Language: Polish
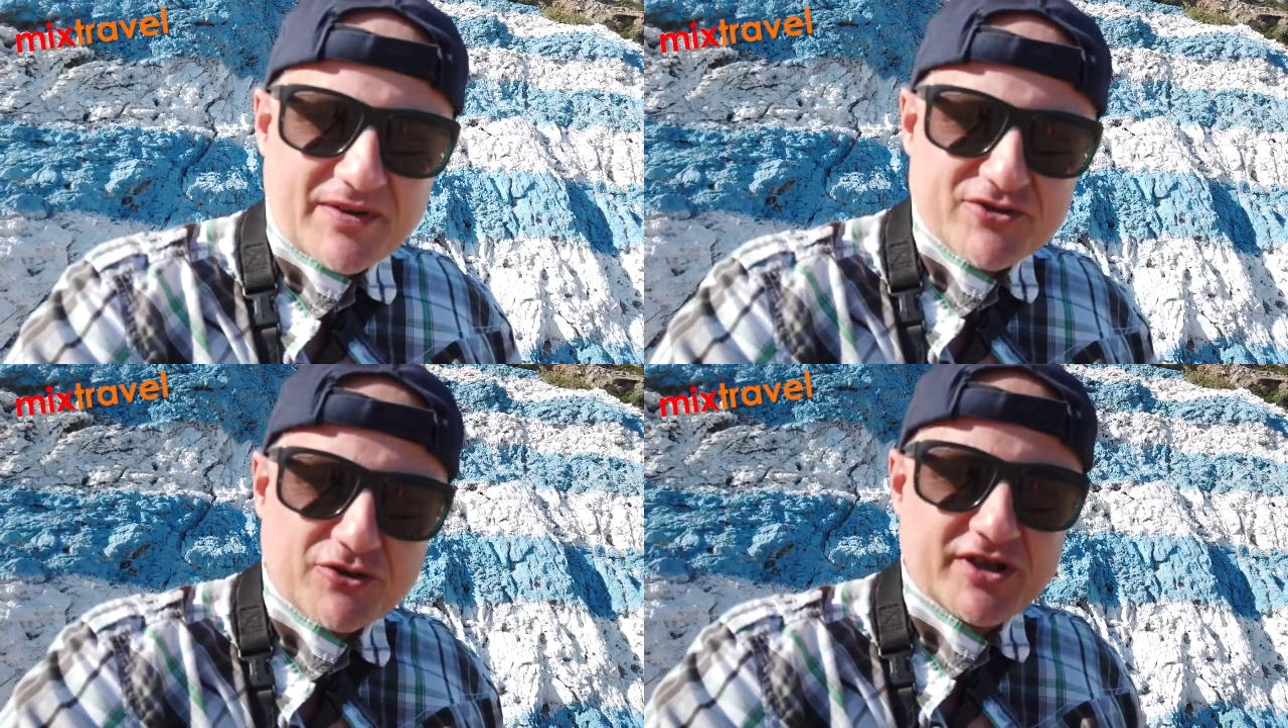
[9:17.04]

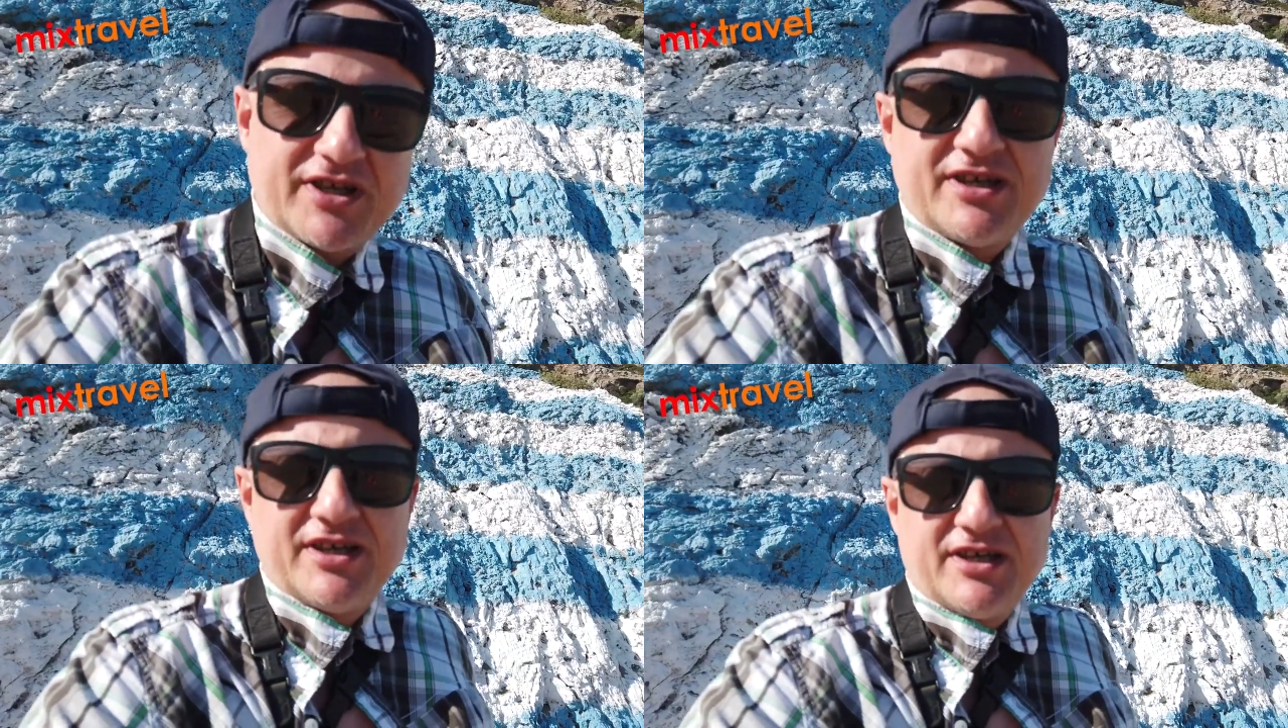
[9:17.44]
sprawdzone
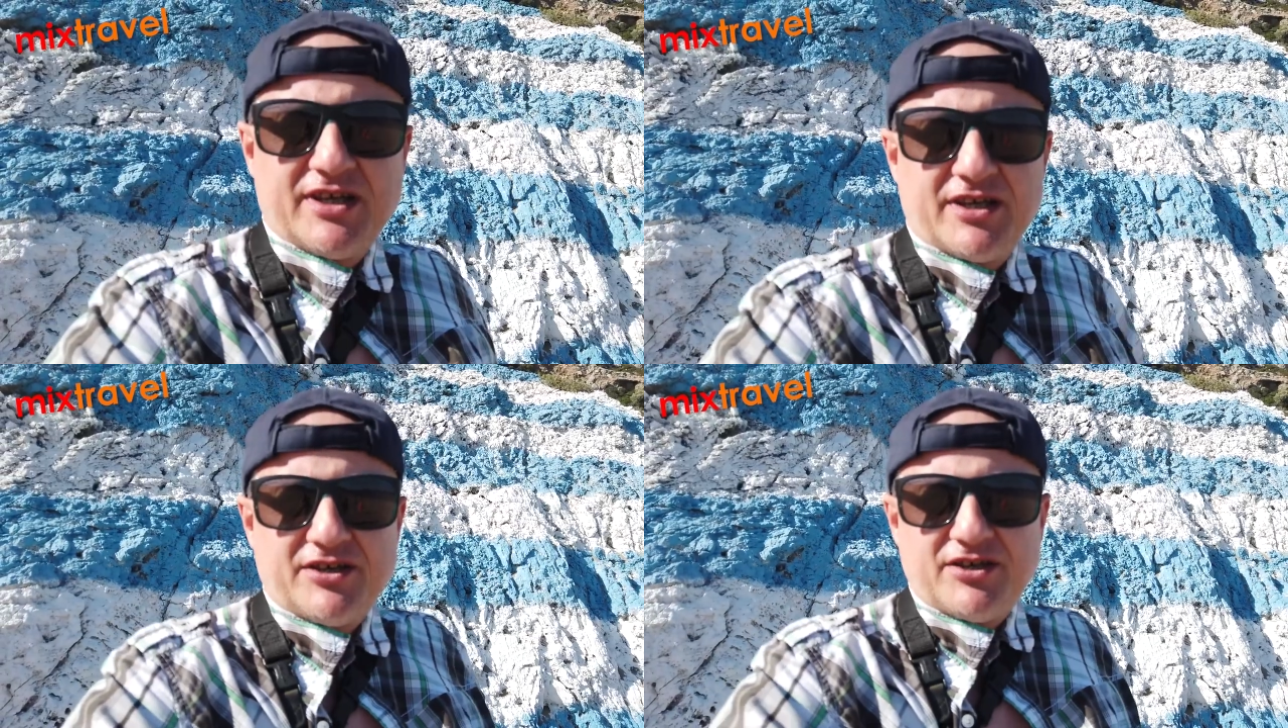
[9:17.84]

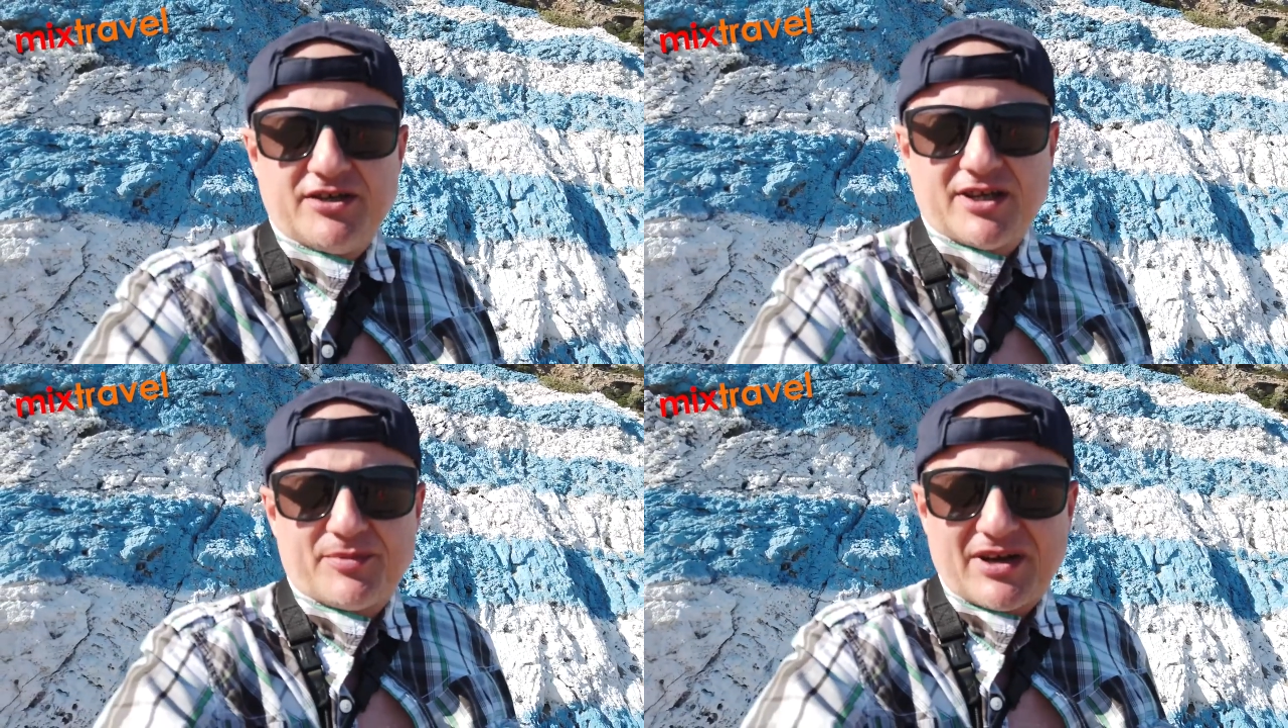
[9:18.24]

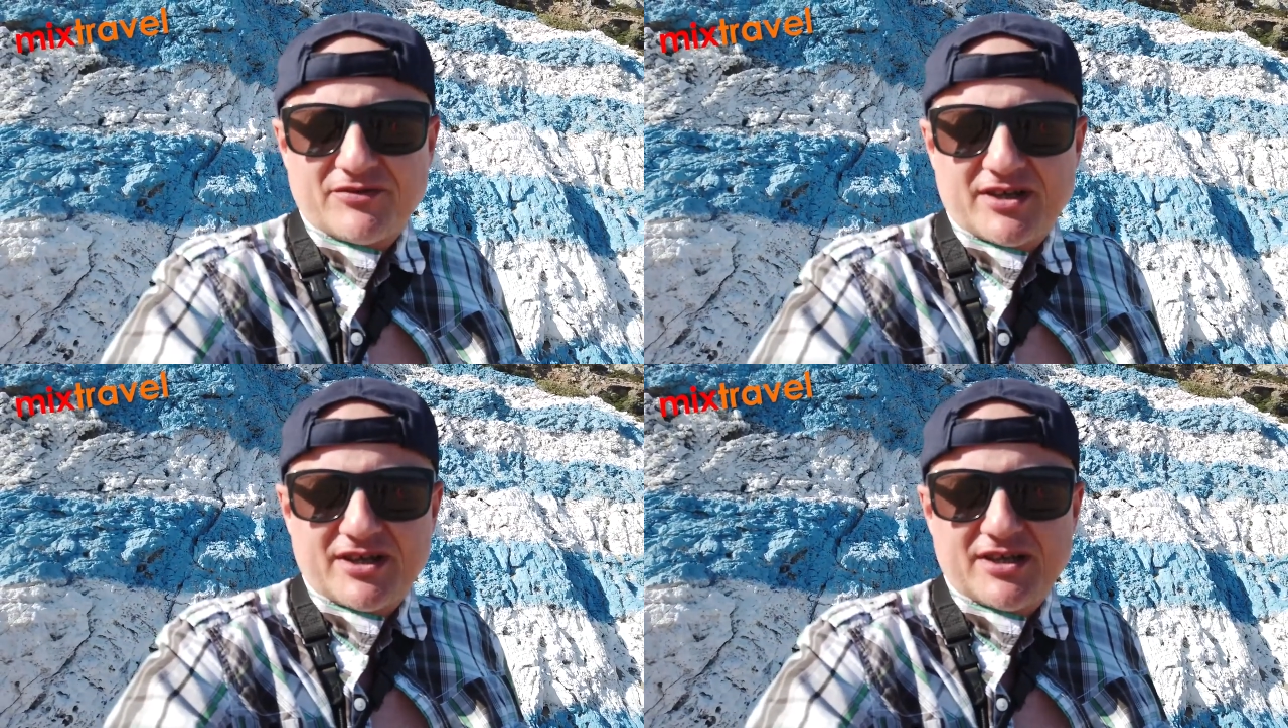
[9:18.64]
i
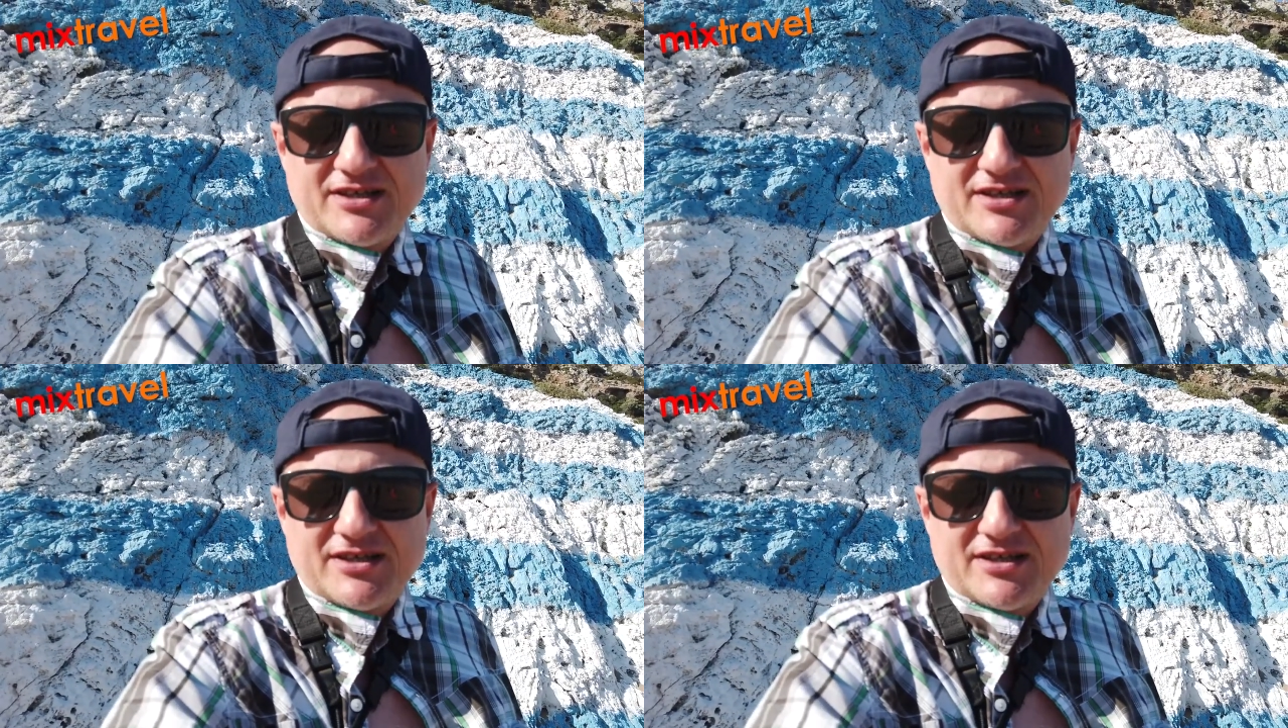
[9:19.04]
naprawdę